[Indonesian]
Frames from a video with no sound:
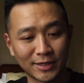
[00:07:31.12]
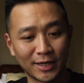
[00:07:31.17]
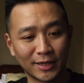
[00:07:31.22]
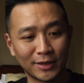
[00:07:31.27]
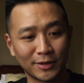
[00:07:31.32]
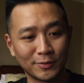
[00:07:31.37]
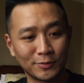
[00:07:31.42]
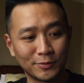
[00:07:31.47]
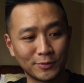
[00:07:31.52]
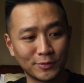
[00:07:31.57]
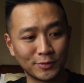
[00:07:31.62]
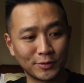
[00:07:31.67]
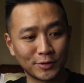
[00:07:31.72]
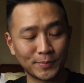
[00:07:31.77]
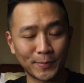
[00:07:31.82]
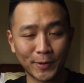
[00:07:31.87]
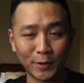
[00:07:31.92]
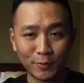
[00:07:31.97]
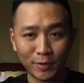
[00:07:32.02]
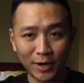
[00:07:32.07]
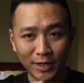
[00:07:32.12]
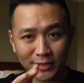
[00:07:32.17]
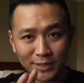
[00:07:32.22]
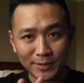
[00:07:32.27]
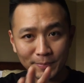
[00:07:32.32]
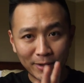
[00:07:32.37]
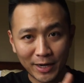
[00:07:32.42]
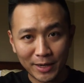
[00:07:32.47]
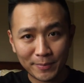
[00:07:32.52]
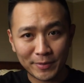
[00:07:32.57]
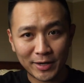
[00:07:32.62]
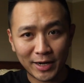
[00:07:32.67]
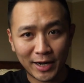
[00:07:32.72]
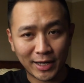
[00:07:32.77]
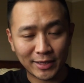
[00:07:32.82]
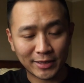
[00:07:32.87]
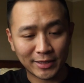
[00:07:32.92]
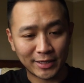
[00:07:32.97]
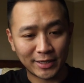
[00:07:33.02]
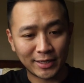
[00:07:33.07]
satu spekulasi paling
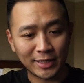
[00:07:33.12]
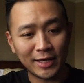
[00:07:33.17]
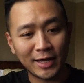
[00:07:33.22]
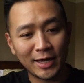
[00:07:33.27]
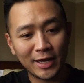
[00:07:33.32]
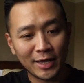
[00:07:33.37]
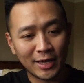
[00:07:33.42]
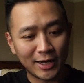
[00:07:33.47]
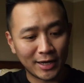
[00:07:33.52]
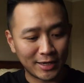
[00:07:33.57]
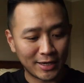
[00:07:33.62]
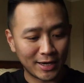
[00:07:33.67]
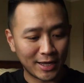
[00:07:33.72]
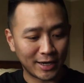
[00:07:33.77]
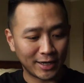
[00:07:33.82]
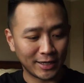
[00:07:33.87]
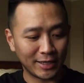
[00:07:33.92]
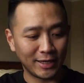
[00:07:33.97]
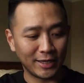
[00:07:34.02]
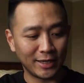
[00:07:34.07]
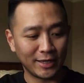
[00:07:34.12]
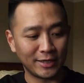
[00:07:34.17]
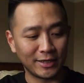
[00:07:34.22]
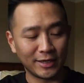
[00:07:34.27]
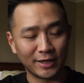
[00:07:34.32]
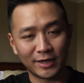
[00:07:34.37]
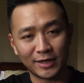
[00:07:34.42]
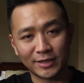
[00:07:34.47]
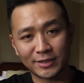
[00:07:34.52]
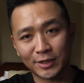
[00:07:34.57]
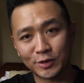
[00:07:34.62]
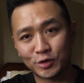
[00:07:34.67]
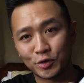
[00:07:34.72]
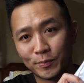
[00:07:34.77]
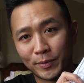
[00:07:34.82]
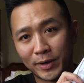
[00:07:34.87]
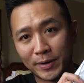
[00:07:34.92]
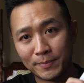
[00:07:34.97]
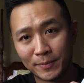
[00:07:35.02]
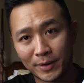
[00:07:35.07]
mendekati dari dirilisnya
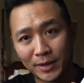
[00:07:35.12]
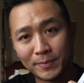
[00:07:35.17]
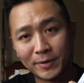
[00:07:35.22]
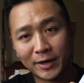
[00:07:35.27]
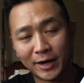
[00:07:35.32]
Supreme Blimp.